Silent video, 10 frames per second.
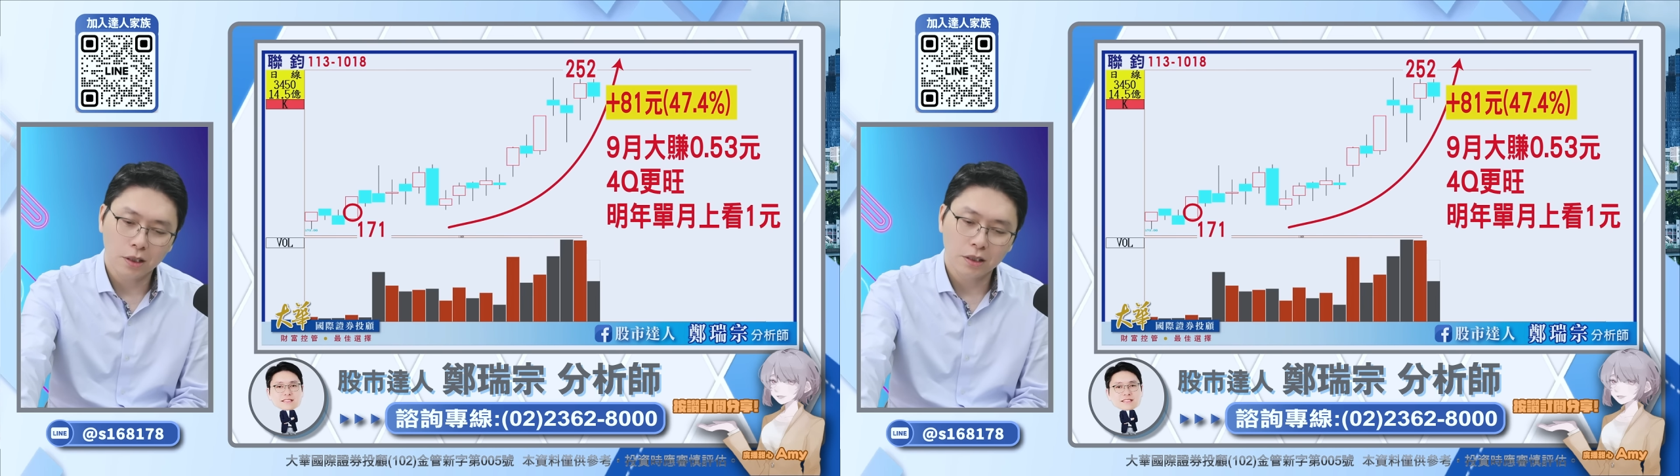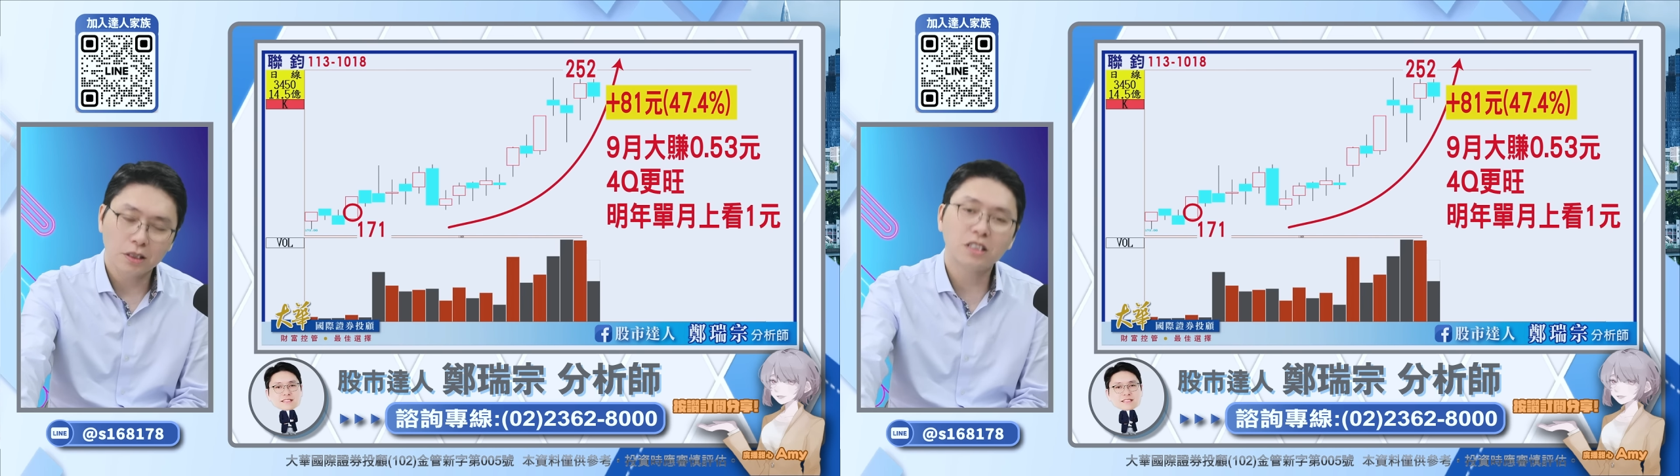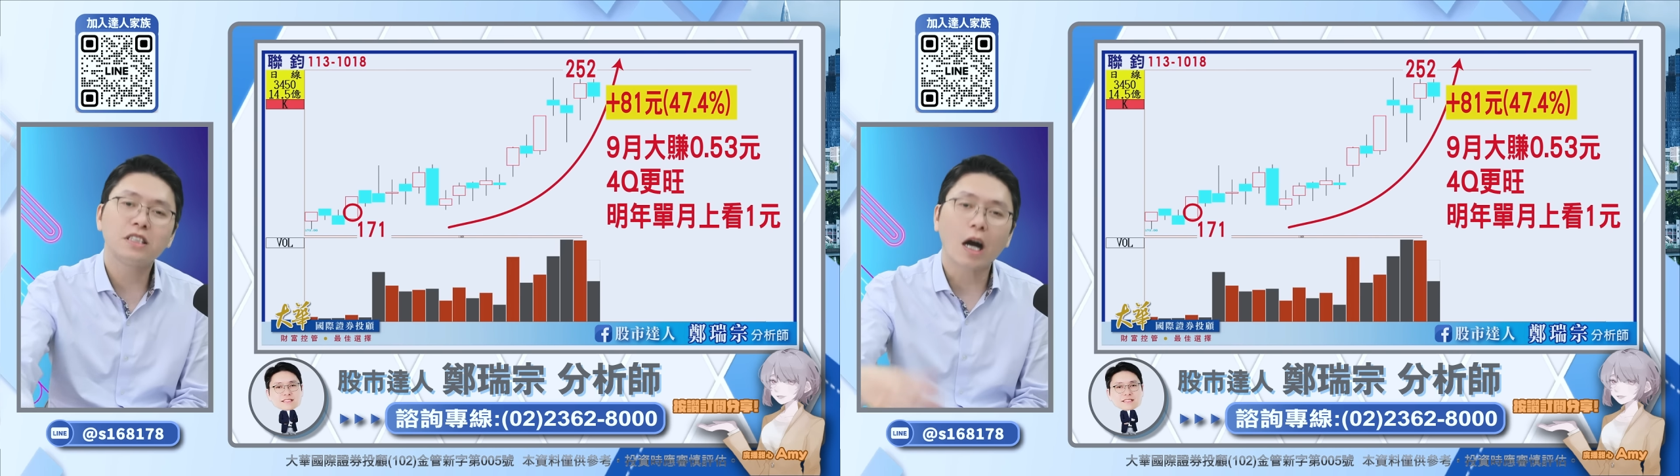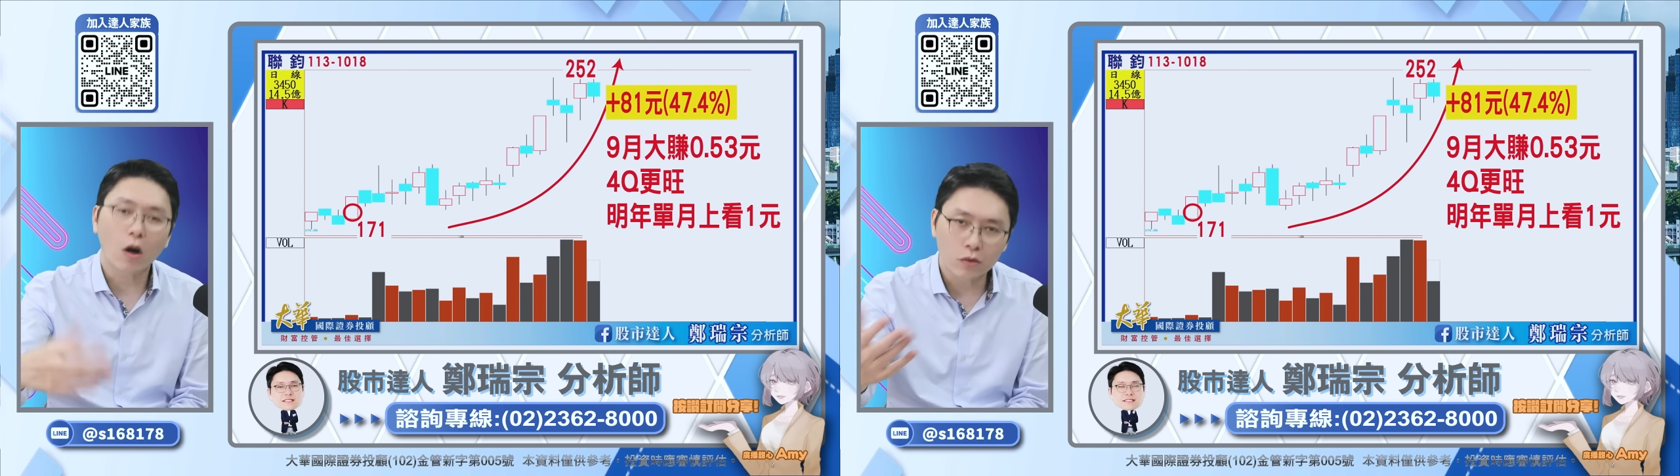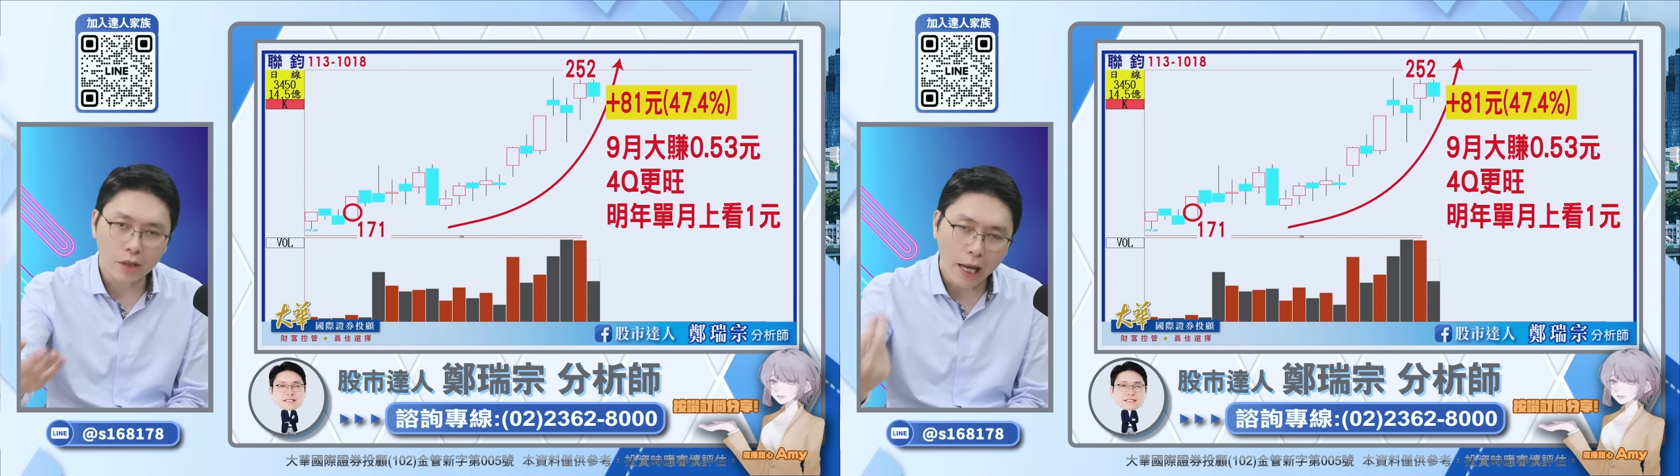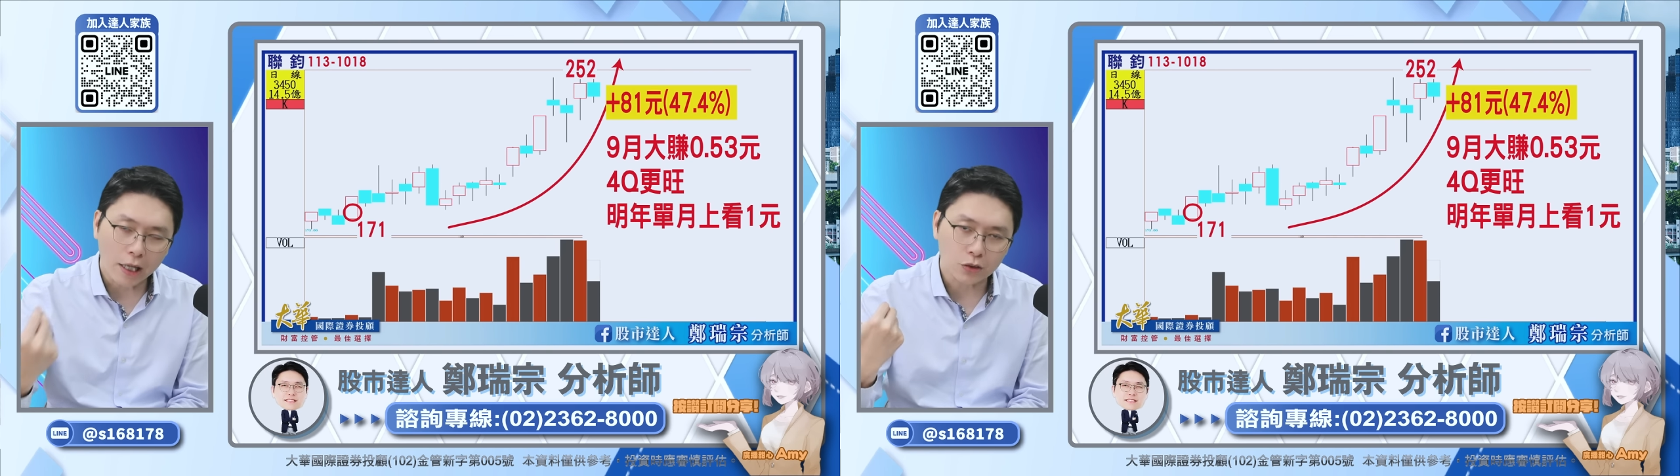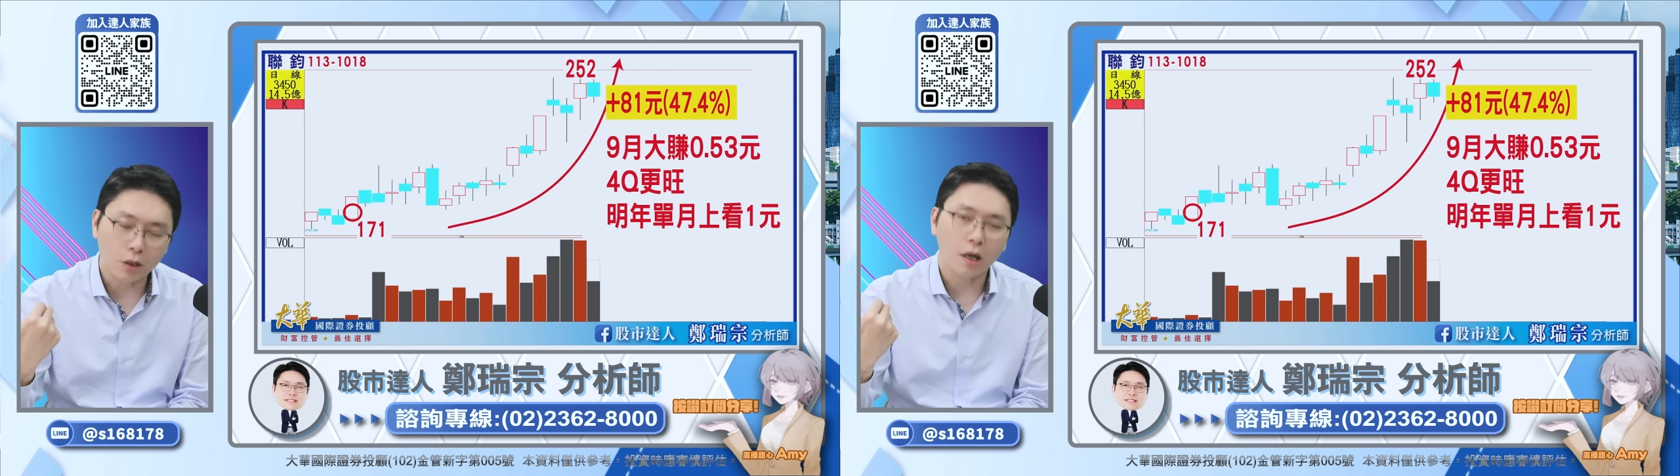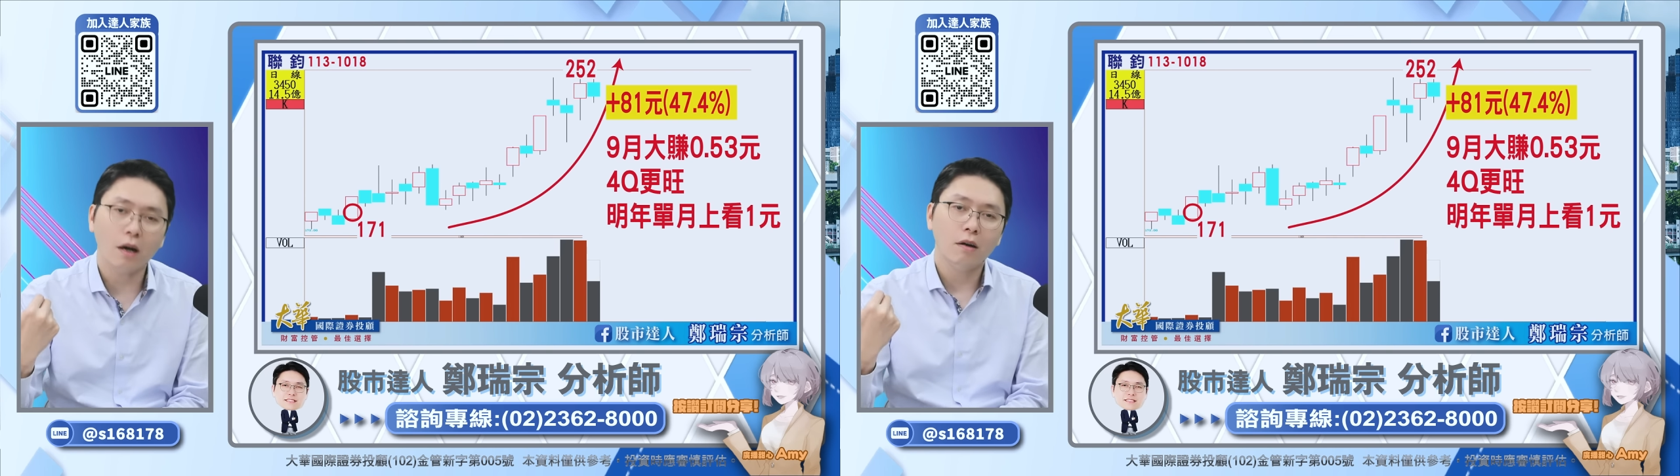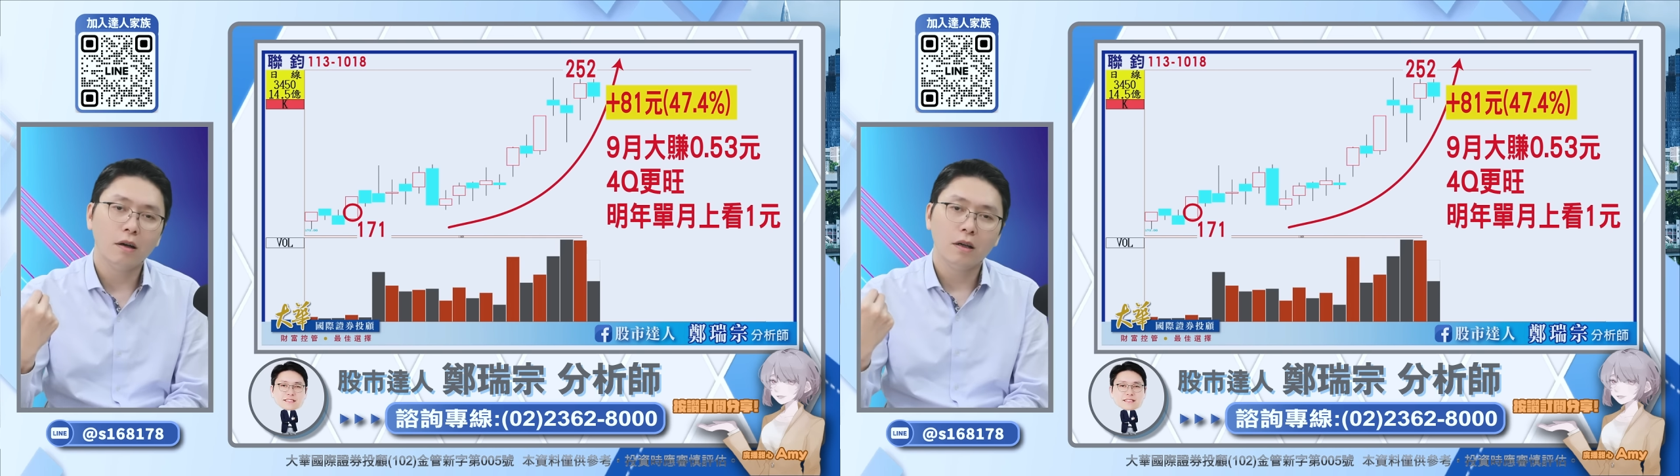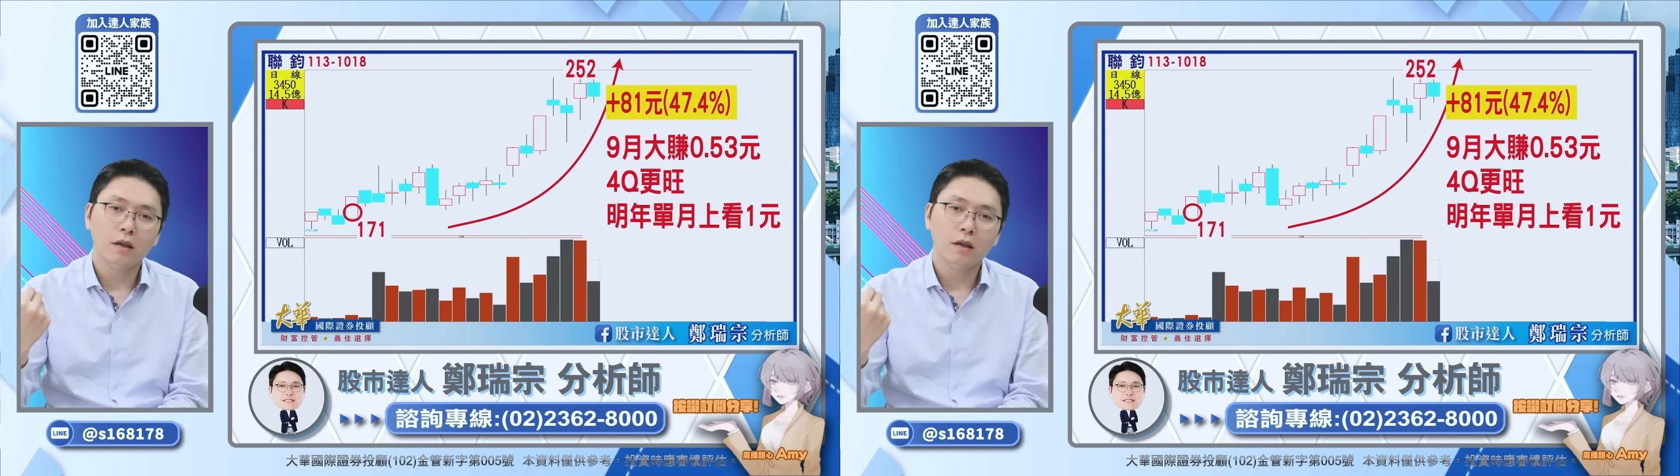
笑纳就好。是，